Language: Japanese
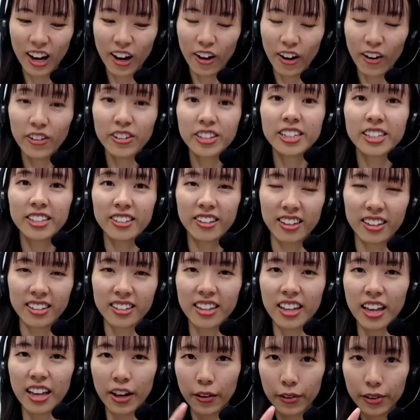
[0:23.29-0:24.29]
本日はです
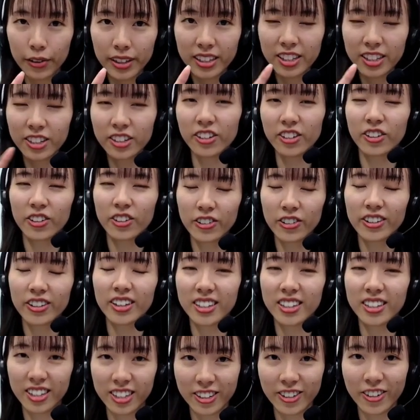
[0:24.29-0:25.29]
ね、二つの
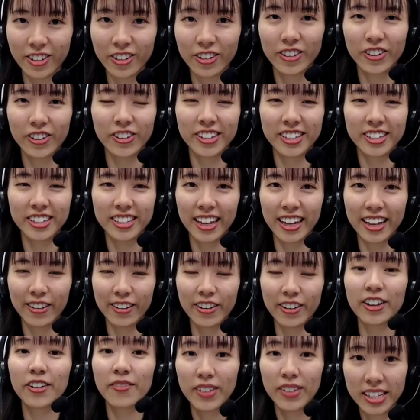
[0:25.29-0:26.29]
コンテンツご用意してお
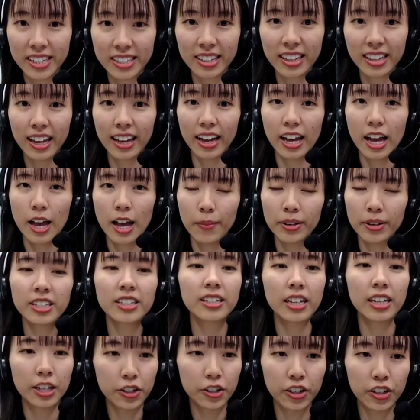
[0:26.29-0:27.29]
りまして、まず
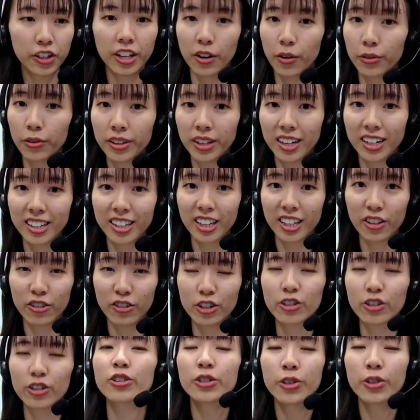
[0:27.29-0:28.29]
最初にお二方の
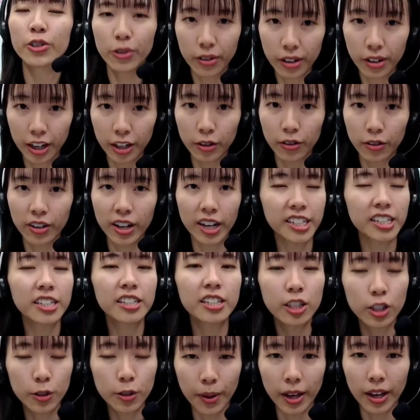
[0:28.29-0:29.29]
自己紹介と会社
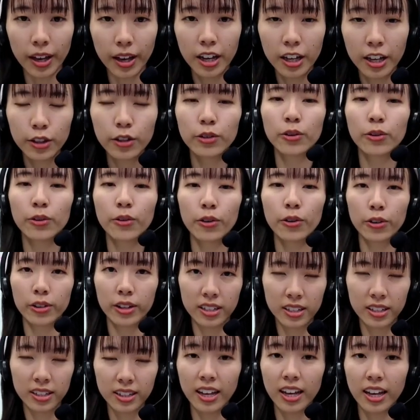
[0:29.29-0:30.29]
説明というところで
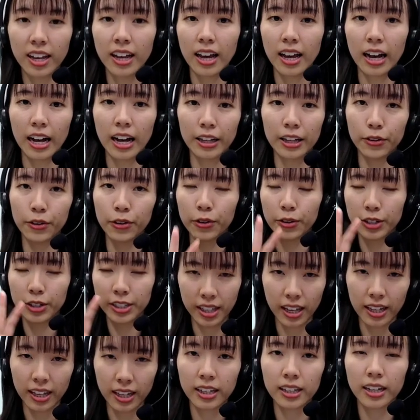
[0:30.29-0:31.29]
すね、あの、し
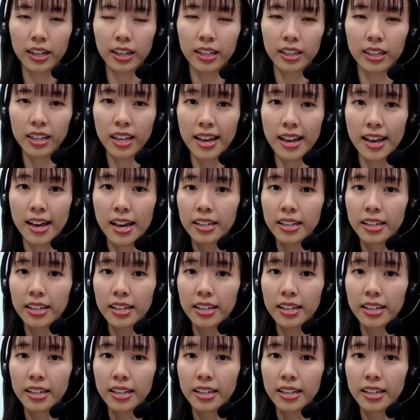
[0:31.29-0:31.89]
ていただいて、